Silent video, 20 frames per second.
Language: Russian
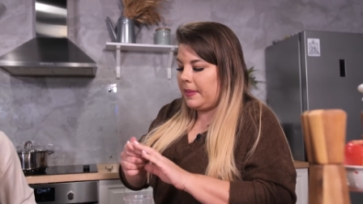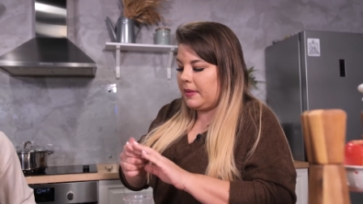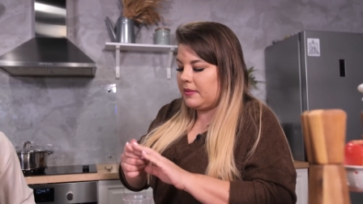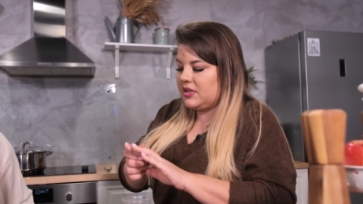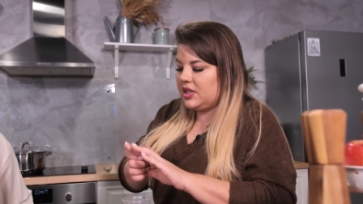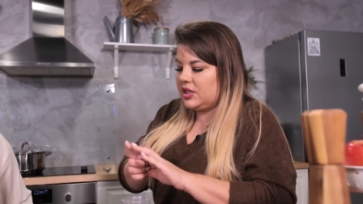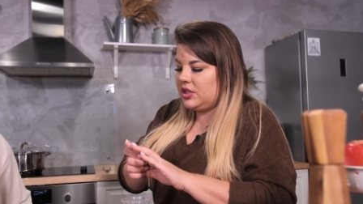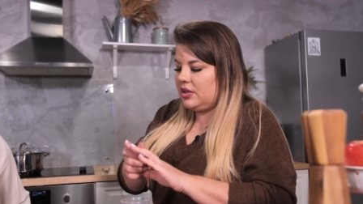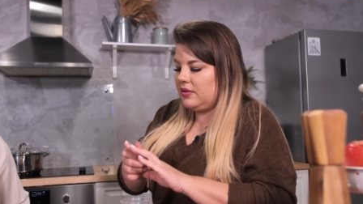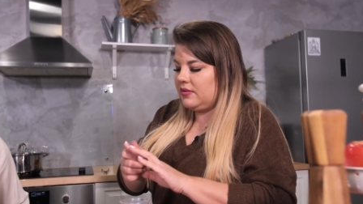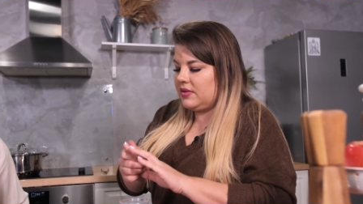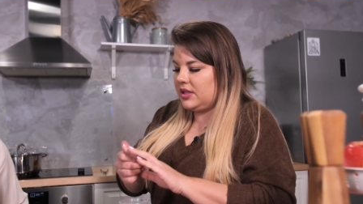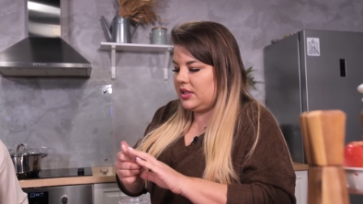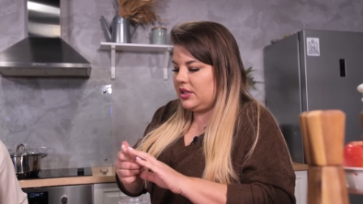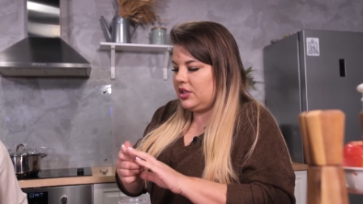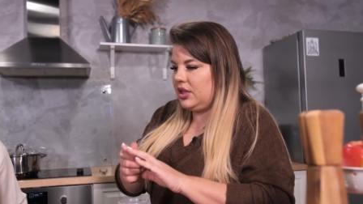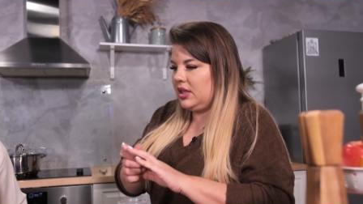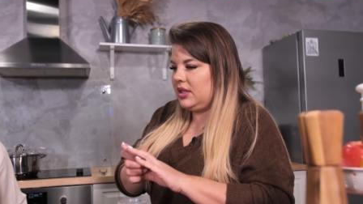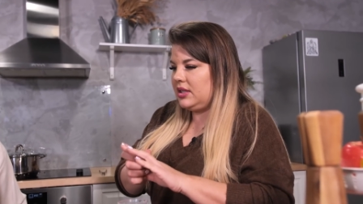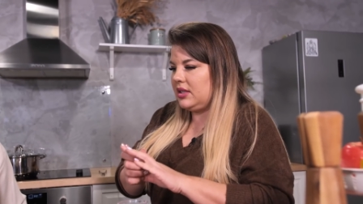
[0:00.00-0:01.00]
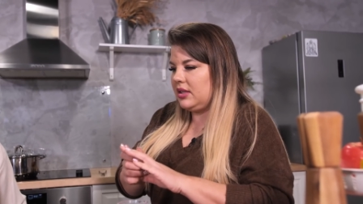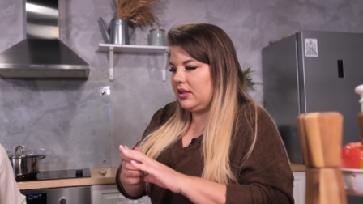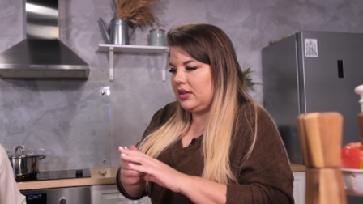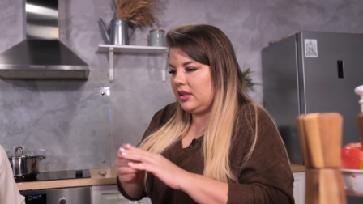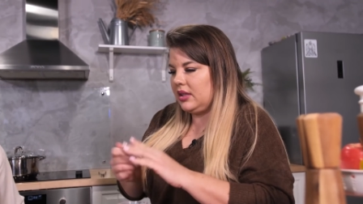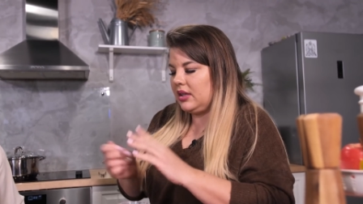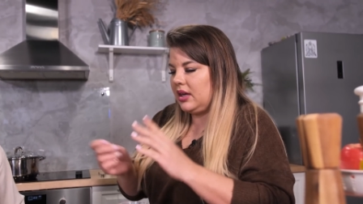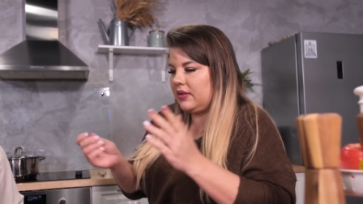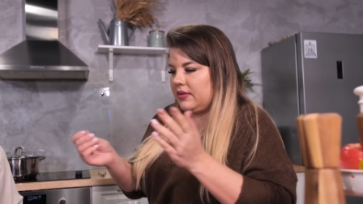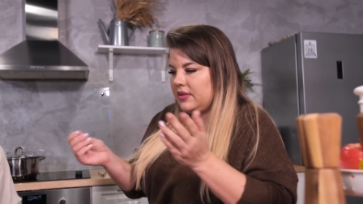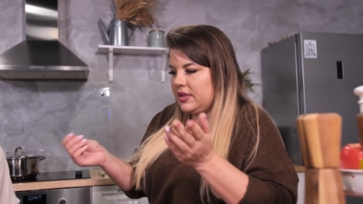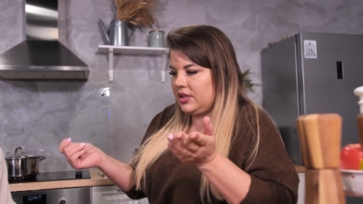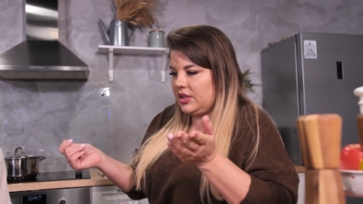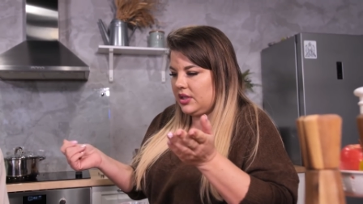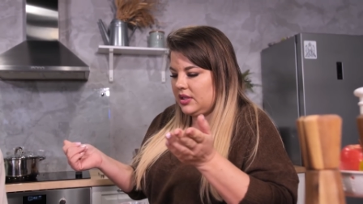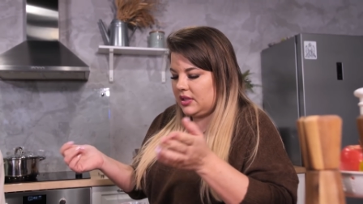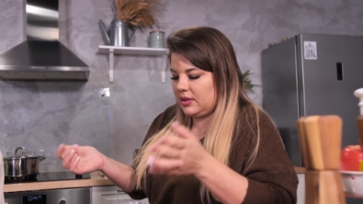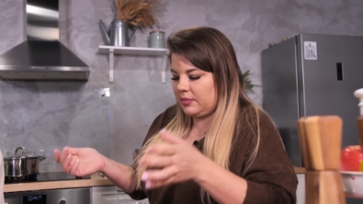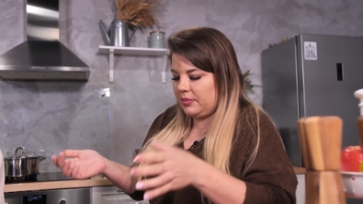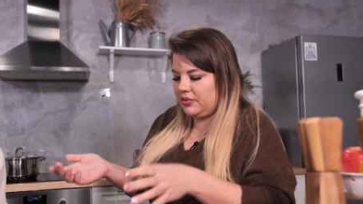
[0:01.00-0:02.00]
Зачем возвращаться? Это как
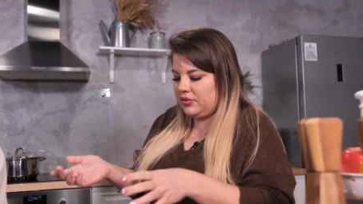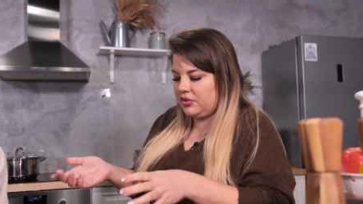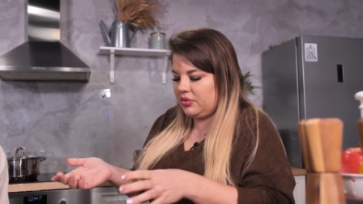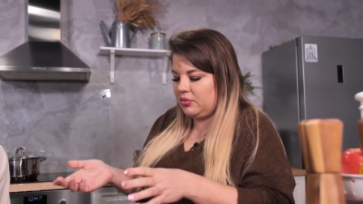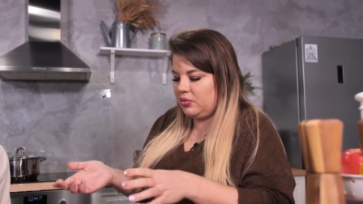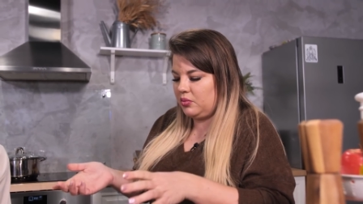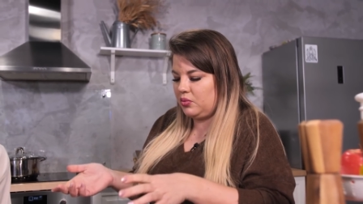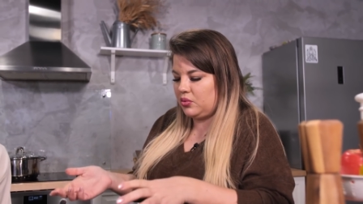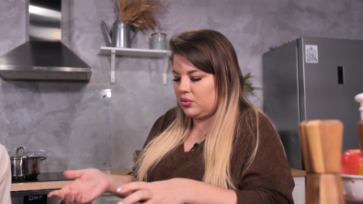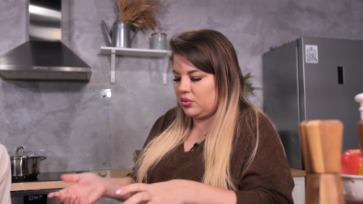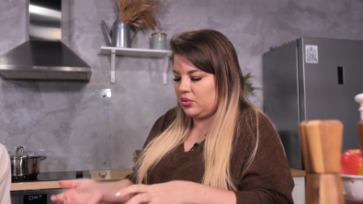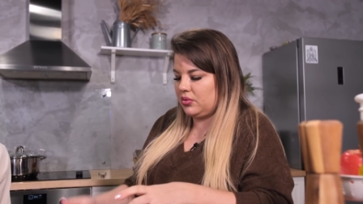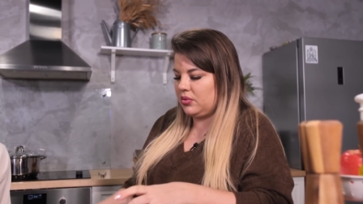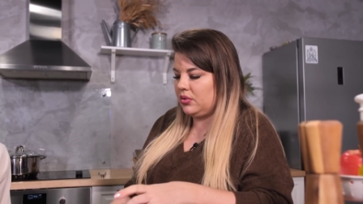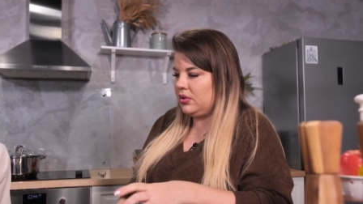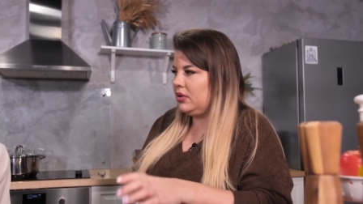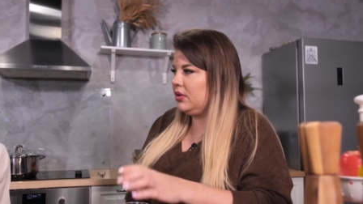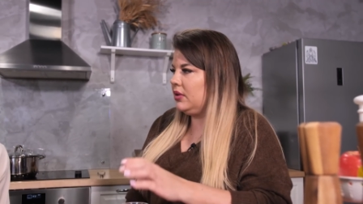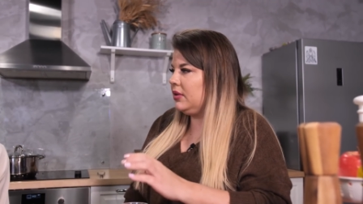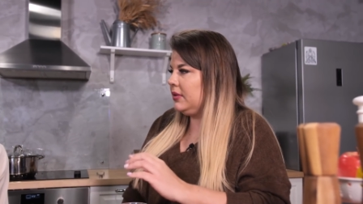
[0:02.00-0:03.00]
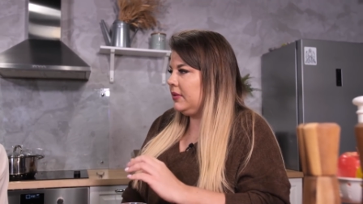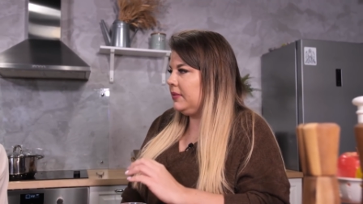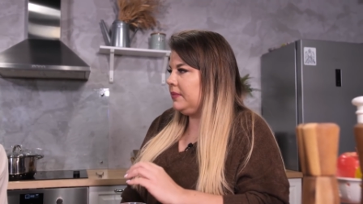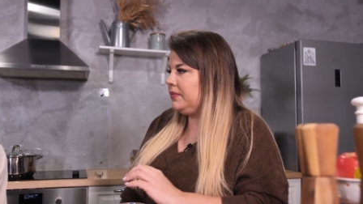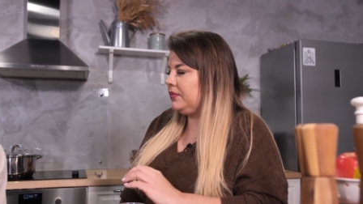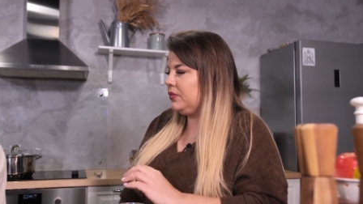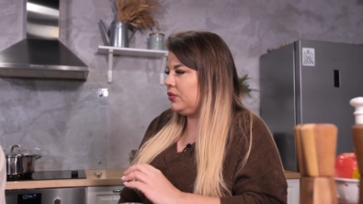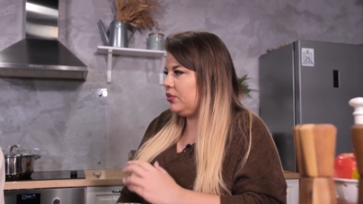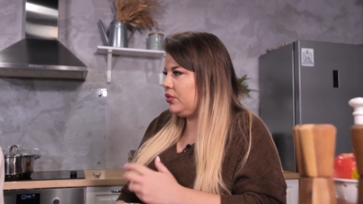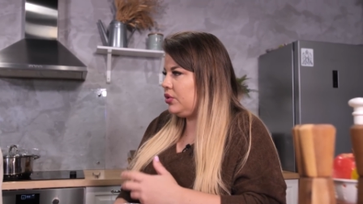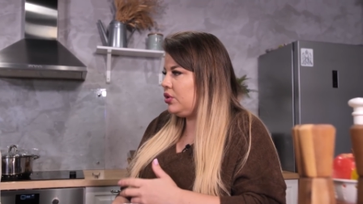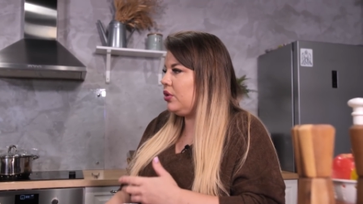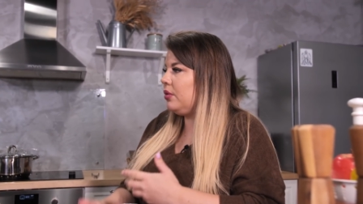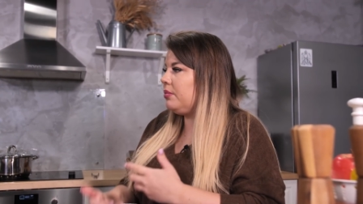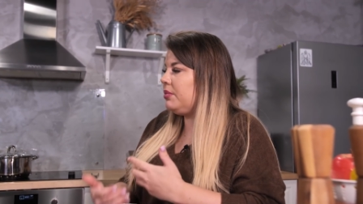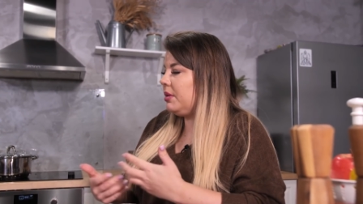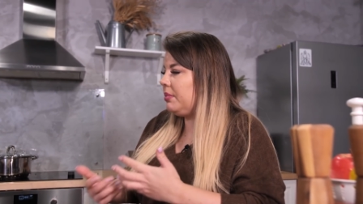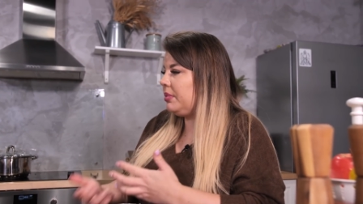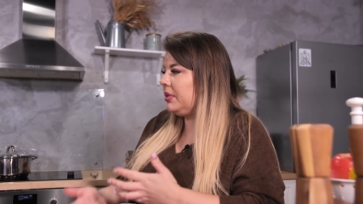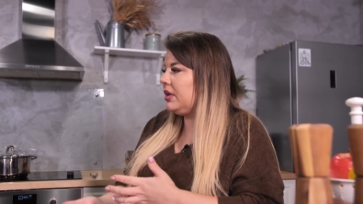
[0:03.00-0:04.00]
возвращаться к бывшему мужу. Ну все,
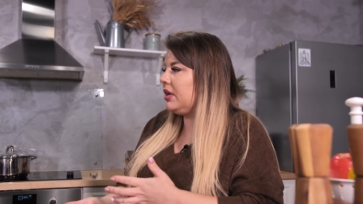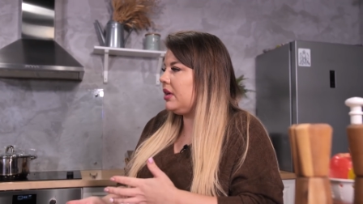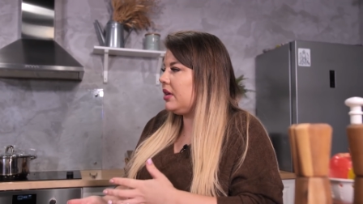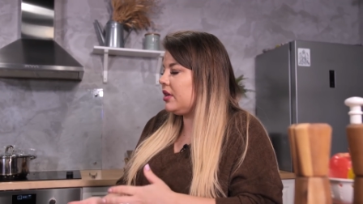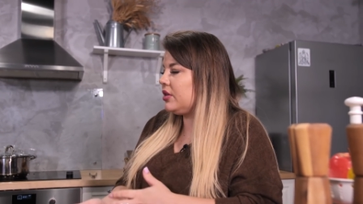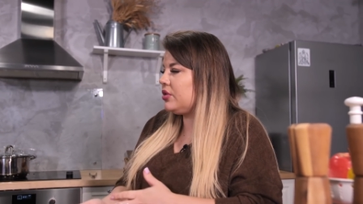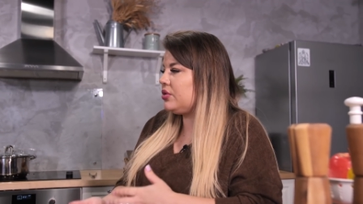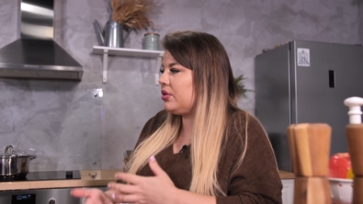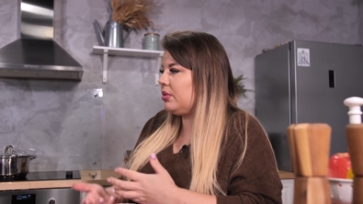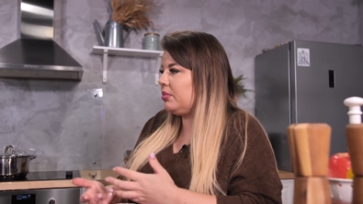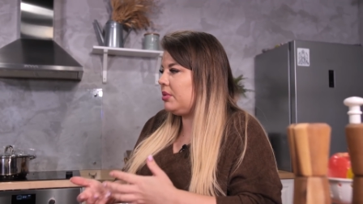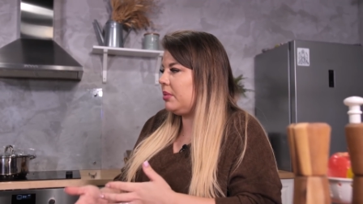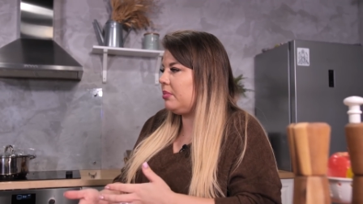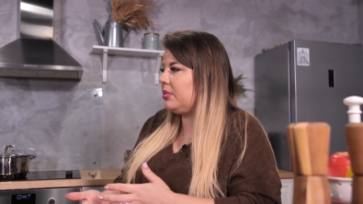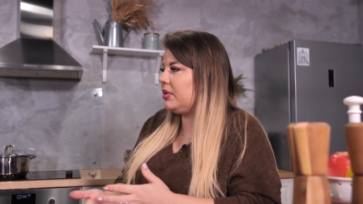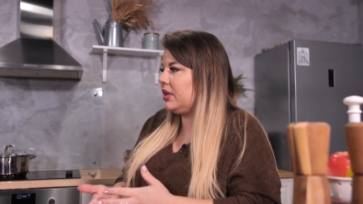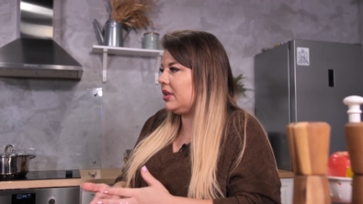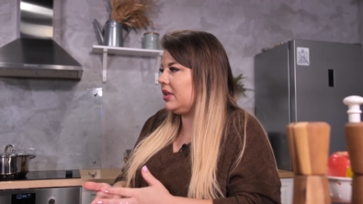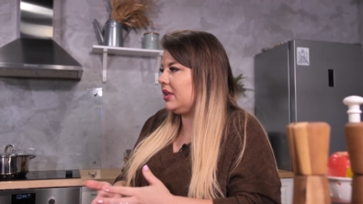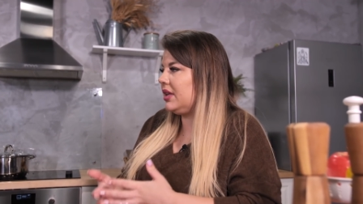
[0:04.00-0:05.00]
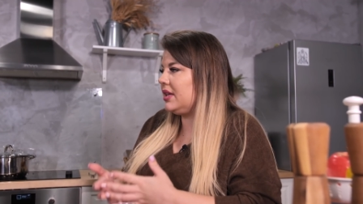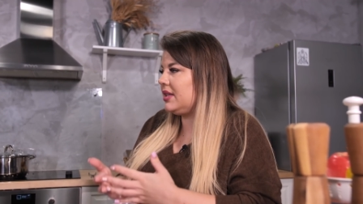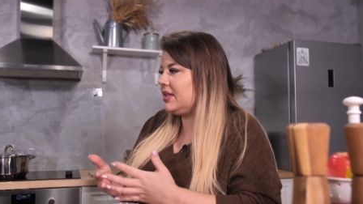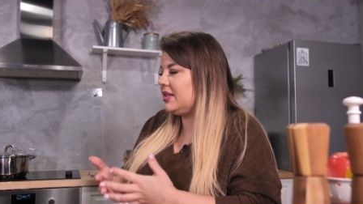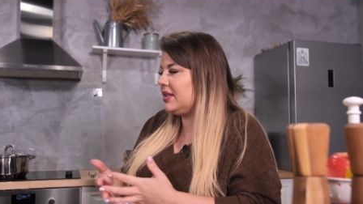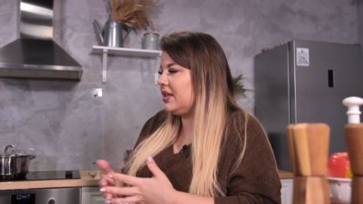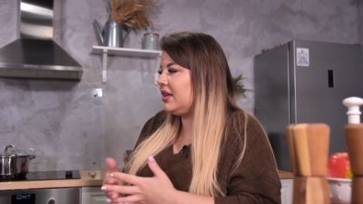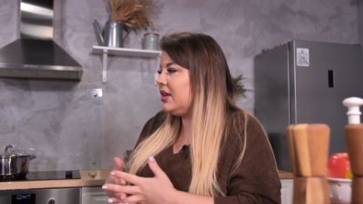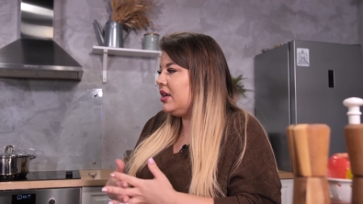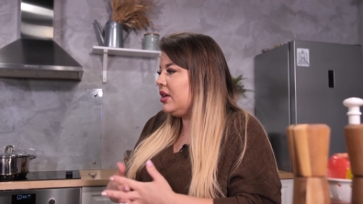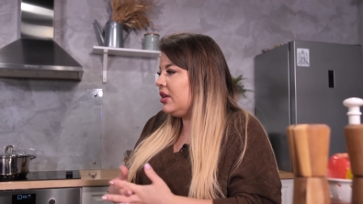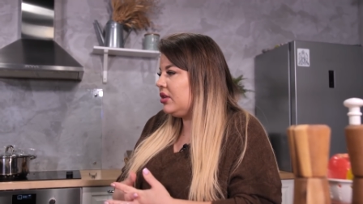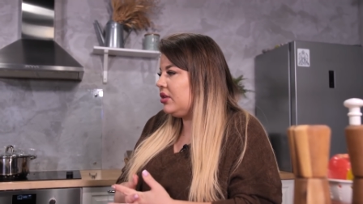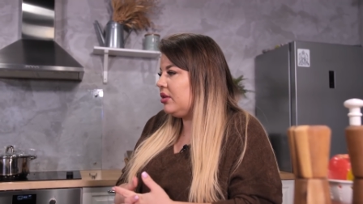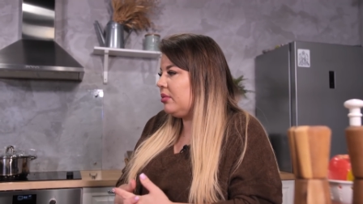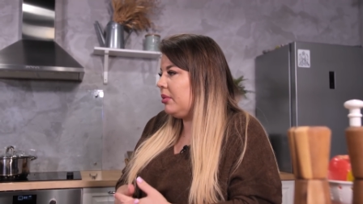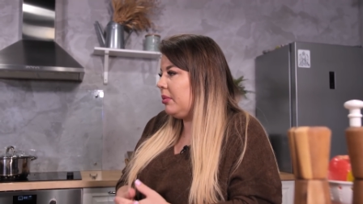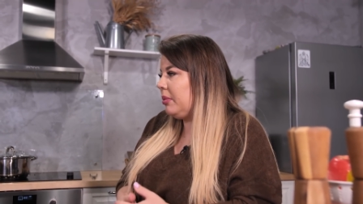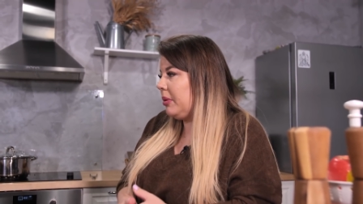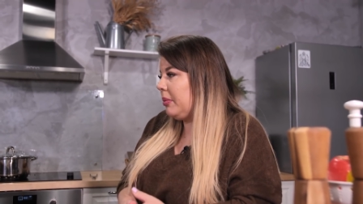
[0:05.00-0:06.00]
мне было хорошо, мне было классно, Спасибо. но мы